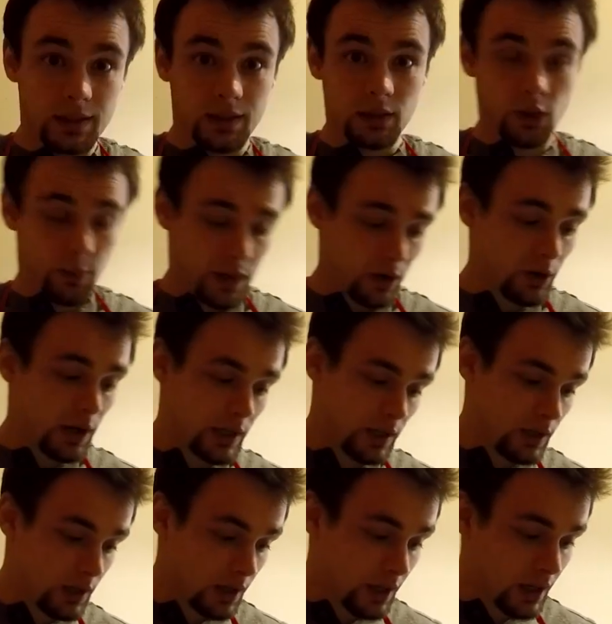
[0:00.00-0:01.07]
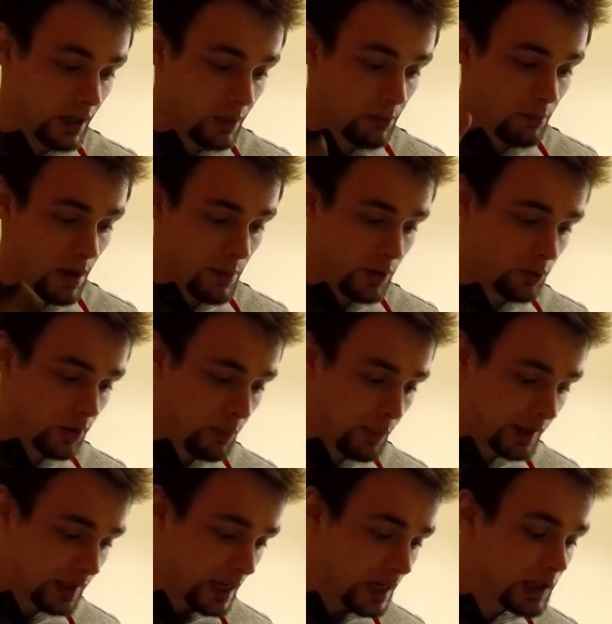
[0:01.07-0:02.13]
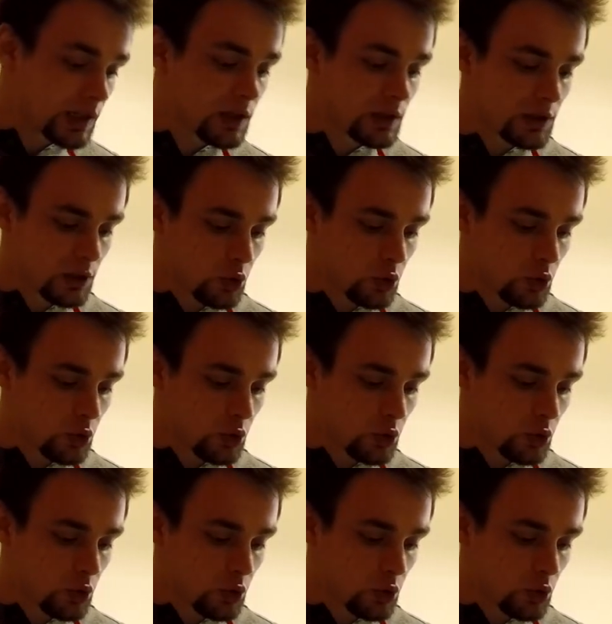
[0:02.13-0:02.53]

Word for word: Dobra kochani, e, mamy tutaj patelnię z